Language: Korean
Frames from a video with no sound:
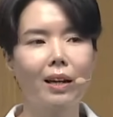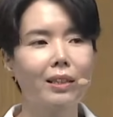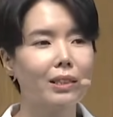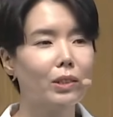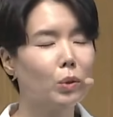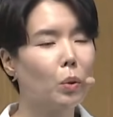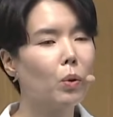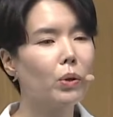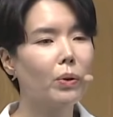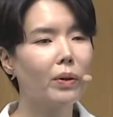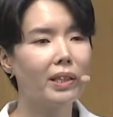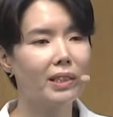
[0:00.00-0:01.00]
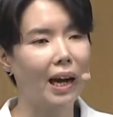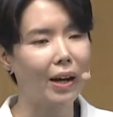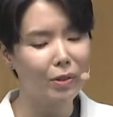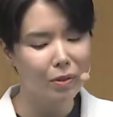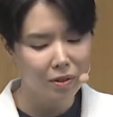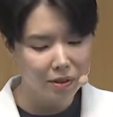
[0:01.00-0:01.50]
즉, 종교의
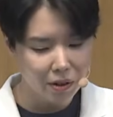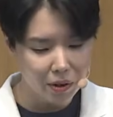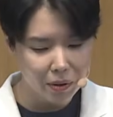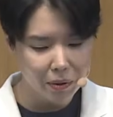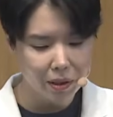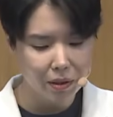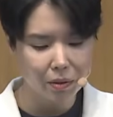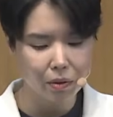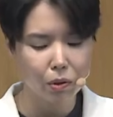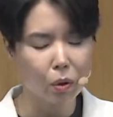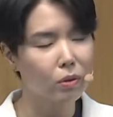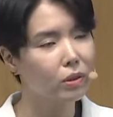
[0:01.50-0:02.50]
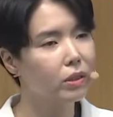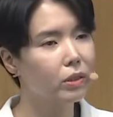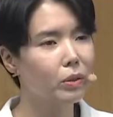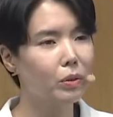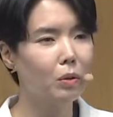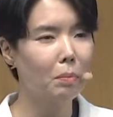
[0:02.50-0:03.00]
자유를 허용하고
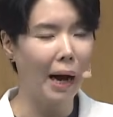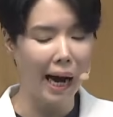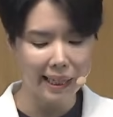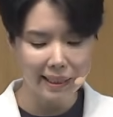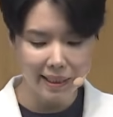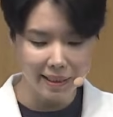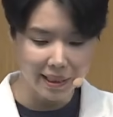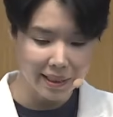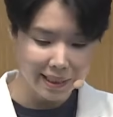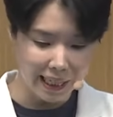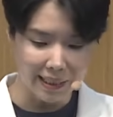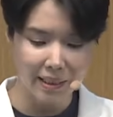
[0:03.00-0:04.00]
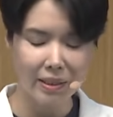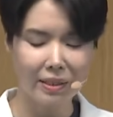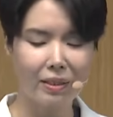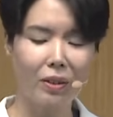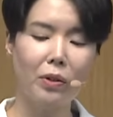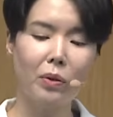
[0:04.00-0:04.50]
정치적으로 많은
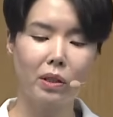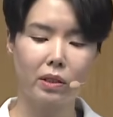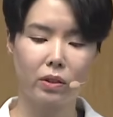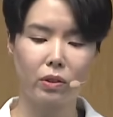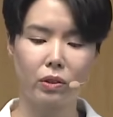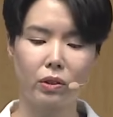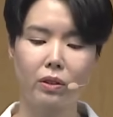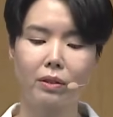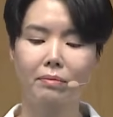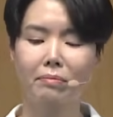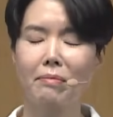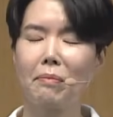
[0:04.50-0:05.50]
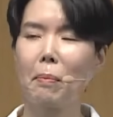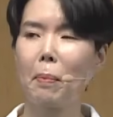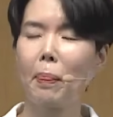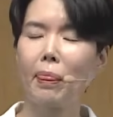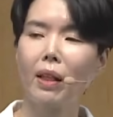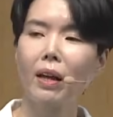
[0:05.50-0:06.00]
자치를 허용했었죠.
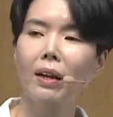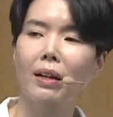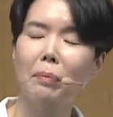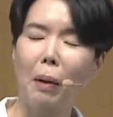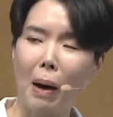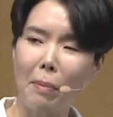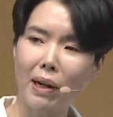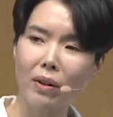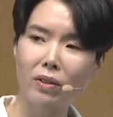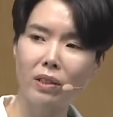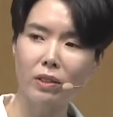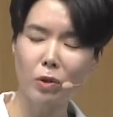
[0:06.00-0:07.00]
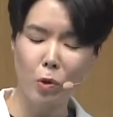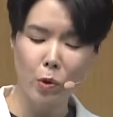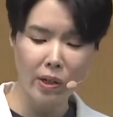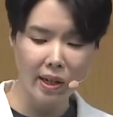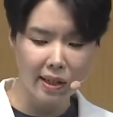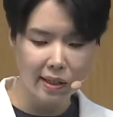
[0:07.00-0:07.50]
바벨론에서
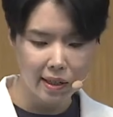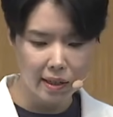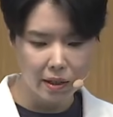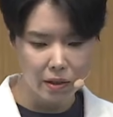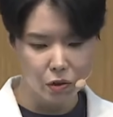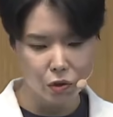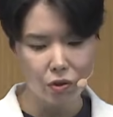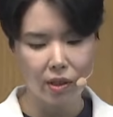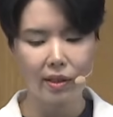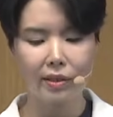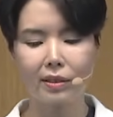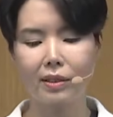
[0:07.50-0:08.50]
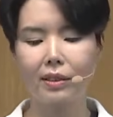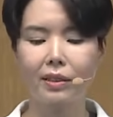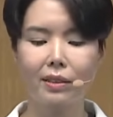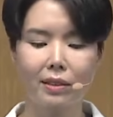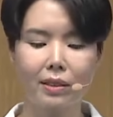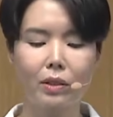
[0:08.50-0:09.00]
귀환한
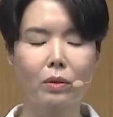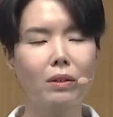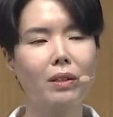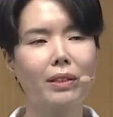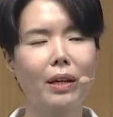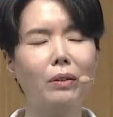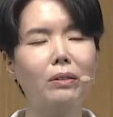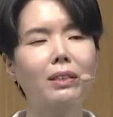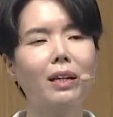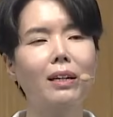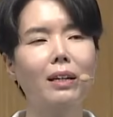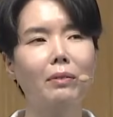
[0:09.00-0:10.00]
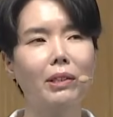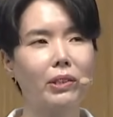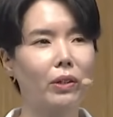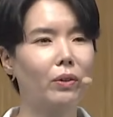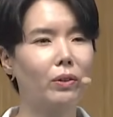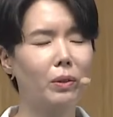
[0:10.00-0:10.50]
유대인들은 그동안 예루살렘의
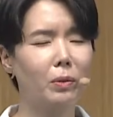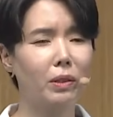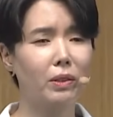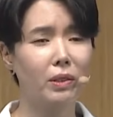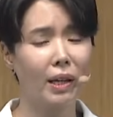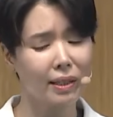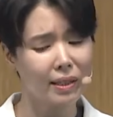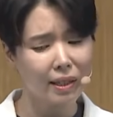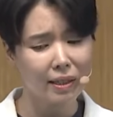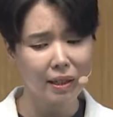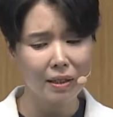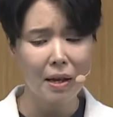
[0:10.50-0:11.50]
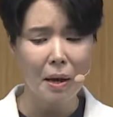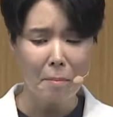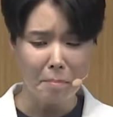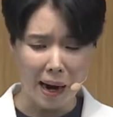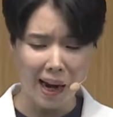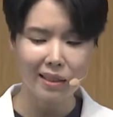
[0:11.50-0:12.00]
재건을 위해서 상당한
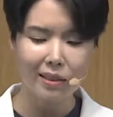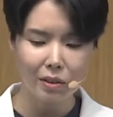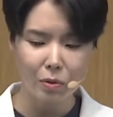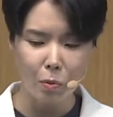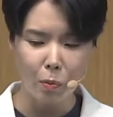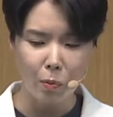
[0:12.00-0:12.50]
많은